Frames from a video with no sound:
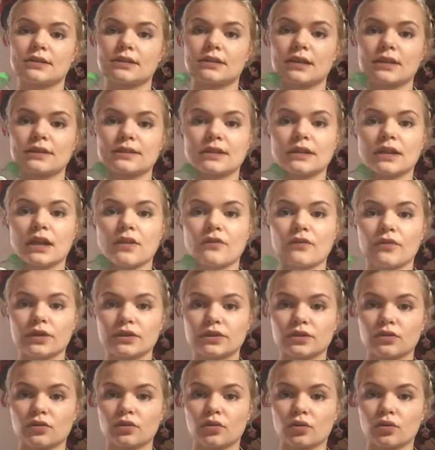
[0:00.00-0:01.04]
Das hat einfach
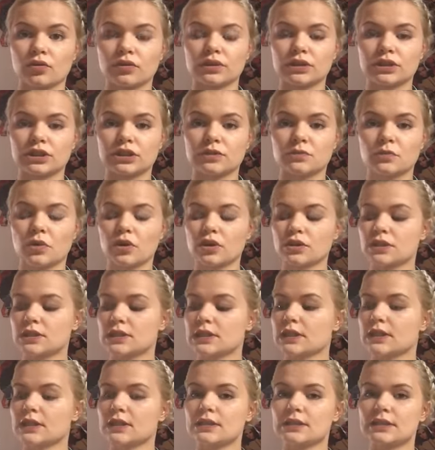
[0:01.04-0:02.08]
den Grund, ich
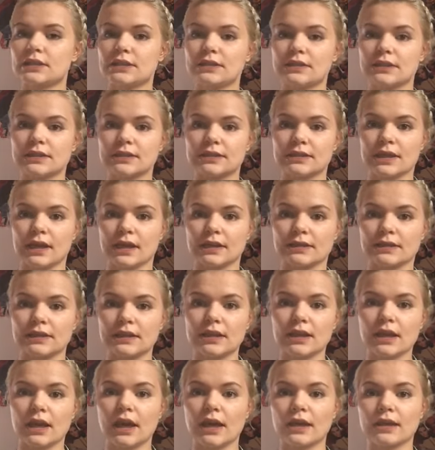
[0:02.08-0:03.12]
möchte dieses
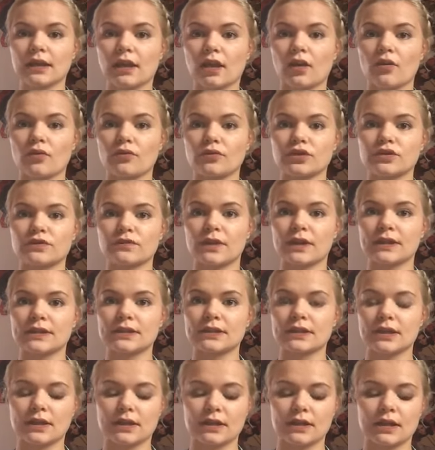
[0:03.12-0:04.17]
Garnier
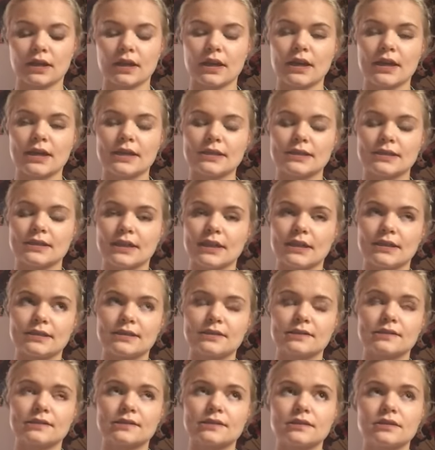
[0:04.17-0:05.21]
Reinigungswasser
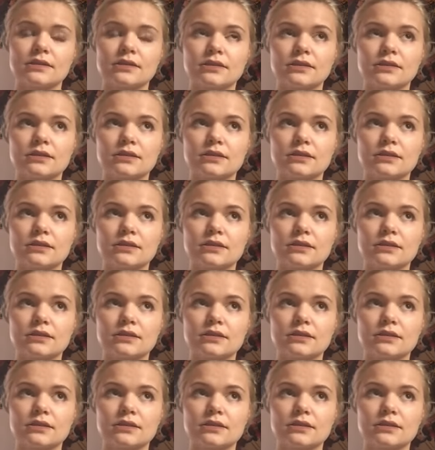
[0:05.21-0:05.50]
testen.